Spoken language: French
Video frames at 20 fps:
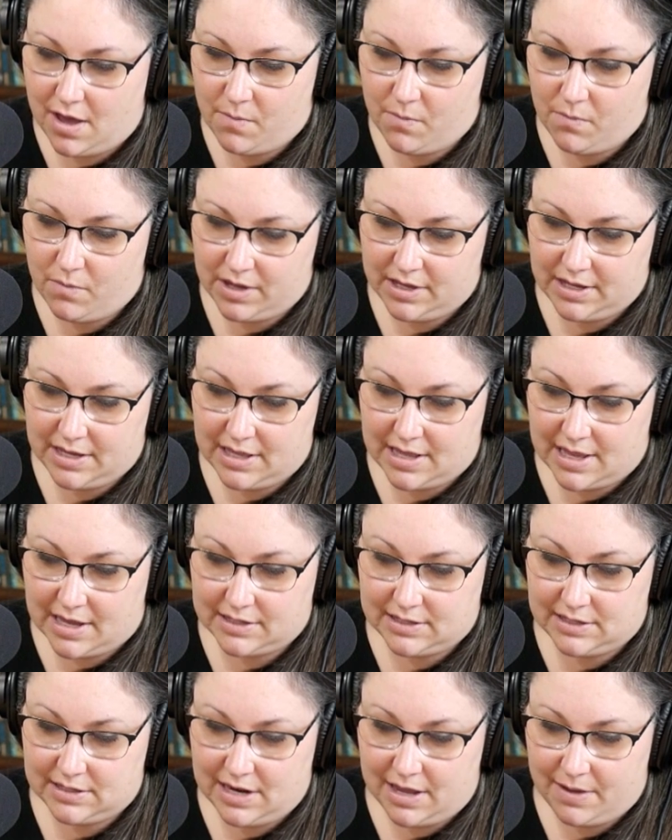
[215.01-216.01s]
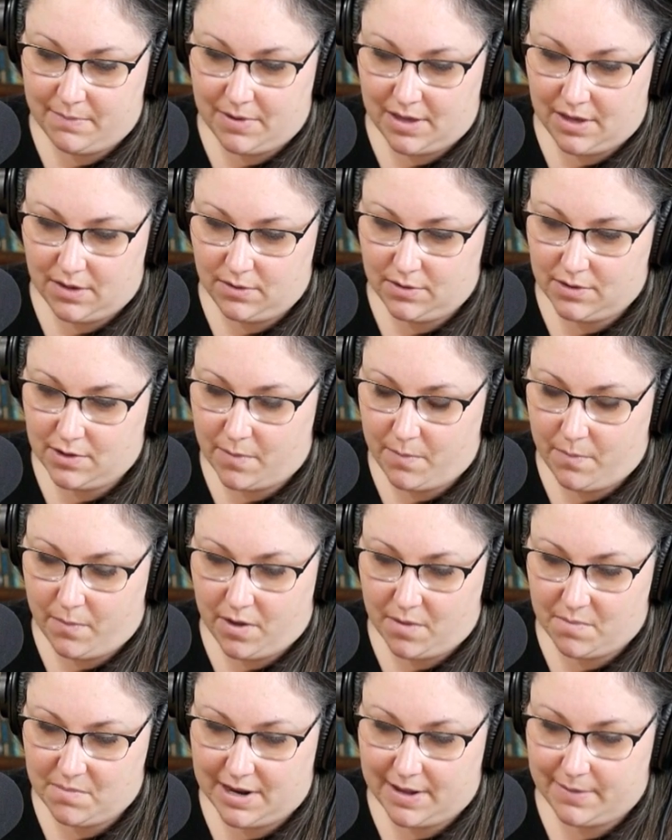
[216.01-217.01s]
Moi qui n'a jamais eu de
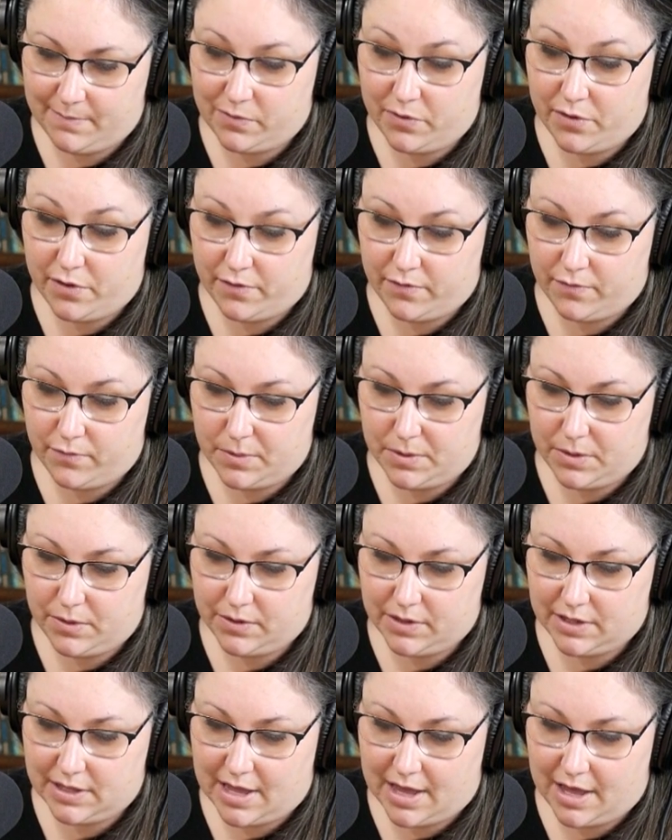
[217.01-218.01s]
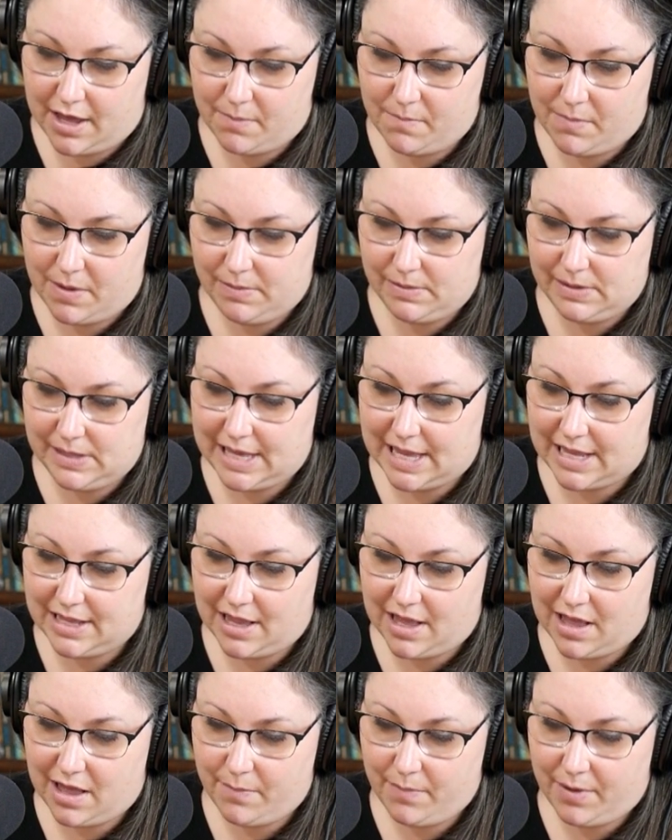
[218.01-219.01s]
problème de fuite urinaire, même
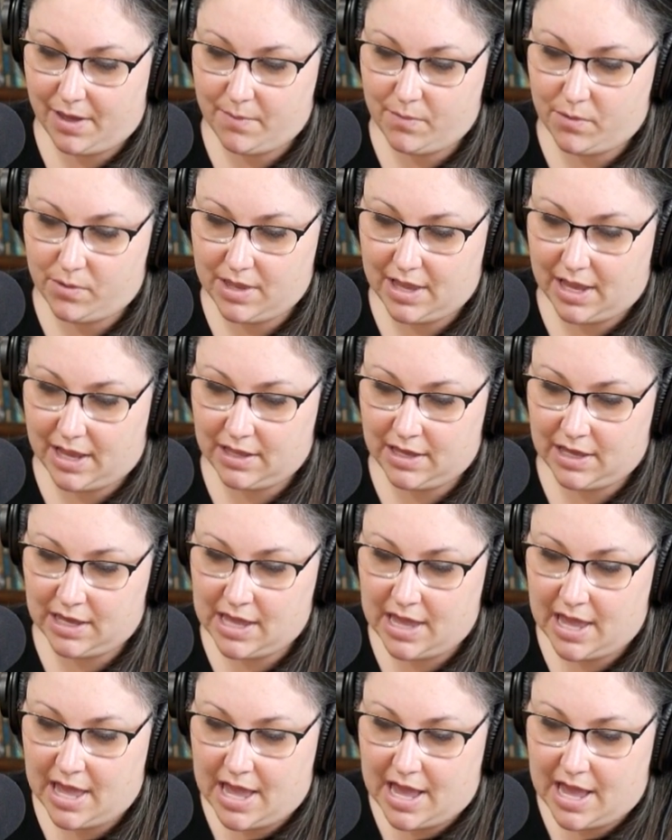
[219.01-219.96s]
quatre ans après mon dernier,